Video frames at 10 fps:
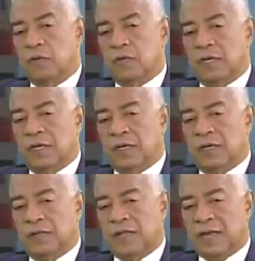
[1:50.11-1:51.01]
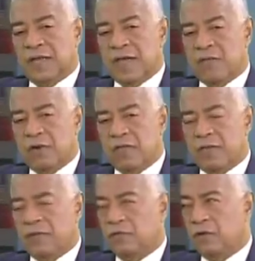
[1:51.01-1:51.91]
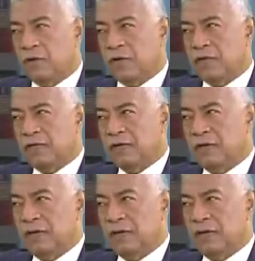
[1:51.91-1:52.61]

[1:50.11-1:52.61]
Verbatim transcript: eh, tenía unas dimensiones